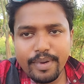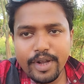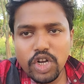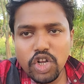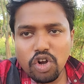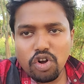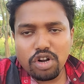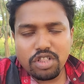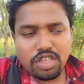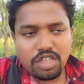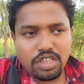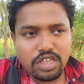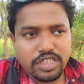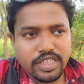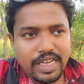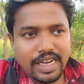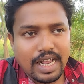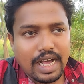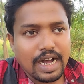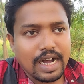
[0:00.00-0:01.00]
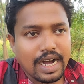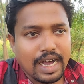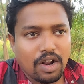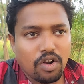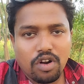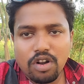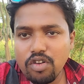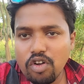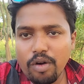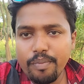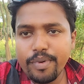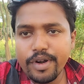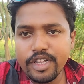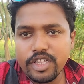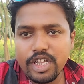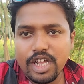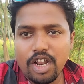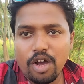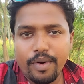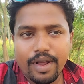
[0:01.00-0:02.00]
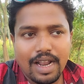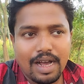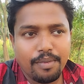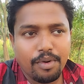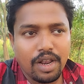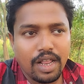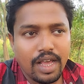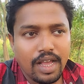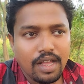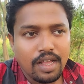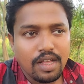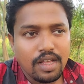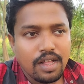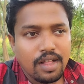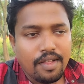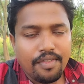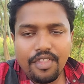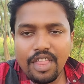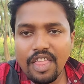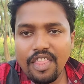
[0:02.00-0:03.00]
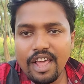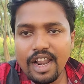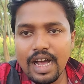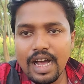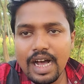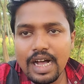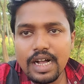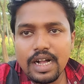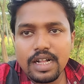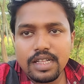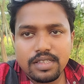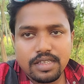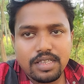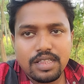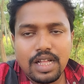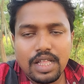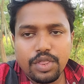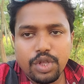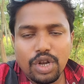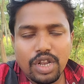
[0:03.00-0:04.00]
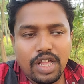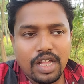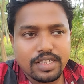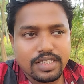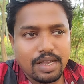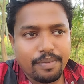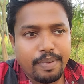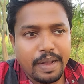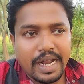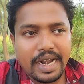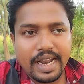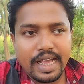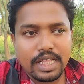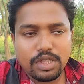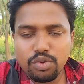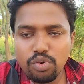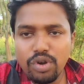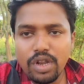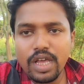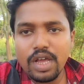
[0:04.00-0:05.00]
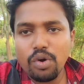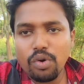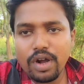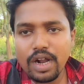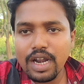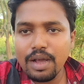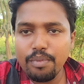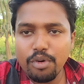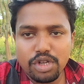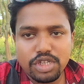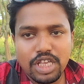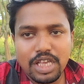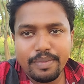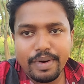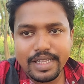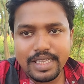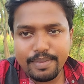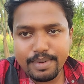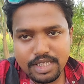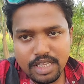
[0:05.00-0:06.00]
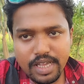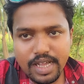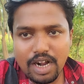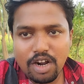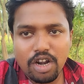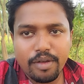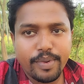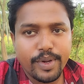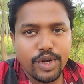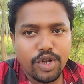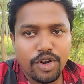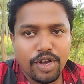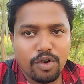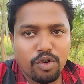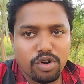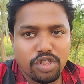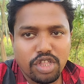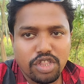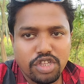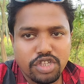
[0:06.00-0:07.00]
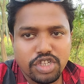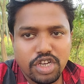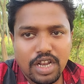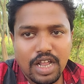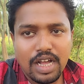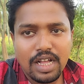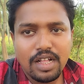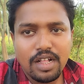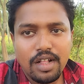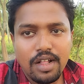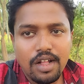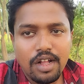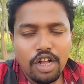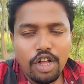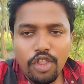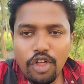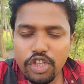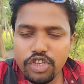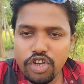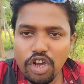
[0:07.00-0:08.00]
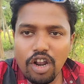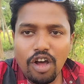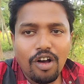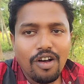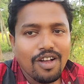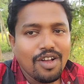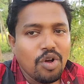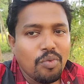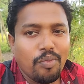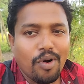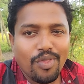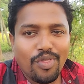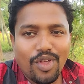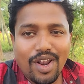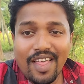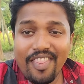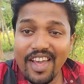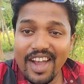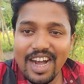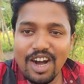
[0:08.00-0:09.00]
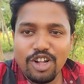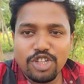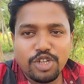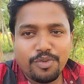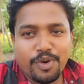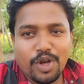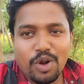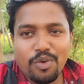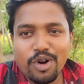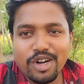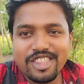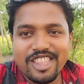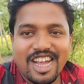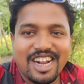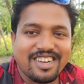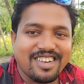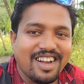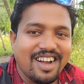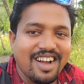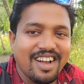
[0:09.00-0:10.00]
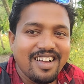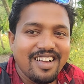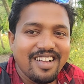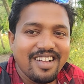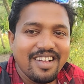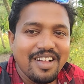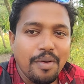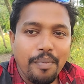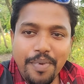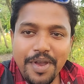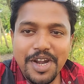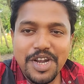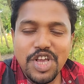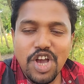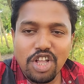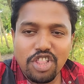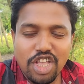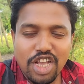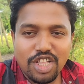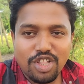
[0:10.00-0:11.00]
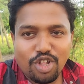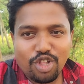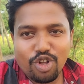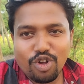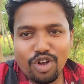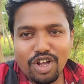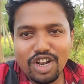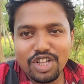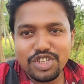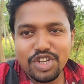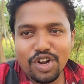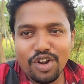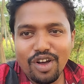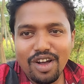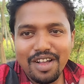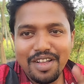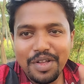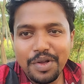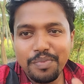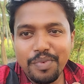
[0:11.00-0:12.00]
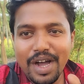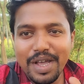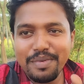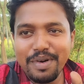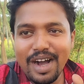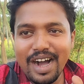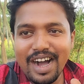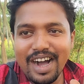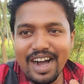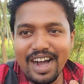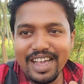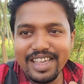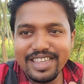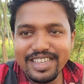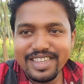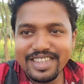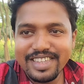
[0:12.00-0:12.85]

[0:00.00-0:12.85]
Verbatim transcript: ভিডিও করতে দিচ্ছে না কারণ কম্পিটিশান হবে না বলে দাদারা সিদ্ধান্ত নিয়েছে ভ্যানে তুলে ওখানে বসেই বাজাবে সেই কারণে ভিডিওটা করতে দিচ্ছে না তো চলো বন্ধুরা দেখা হচ্ছে পরবর্তী একটা ভিডিওতে ততক্ষণের জন্য বাই বাই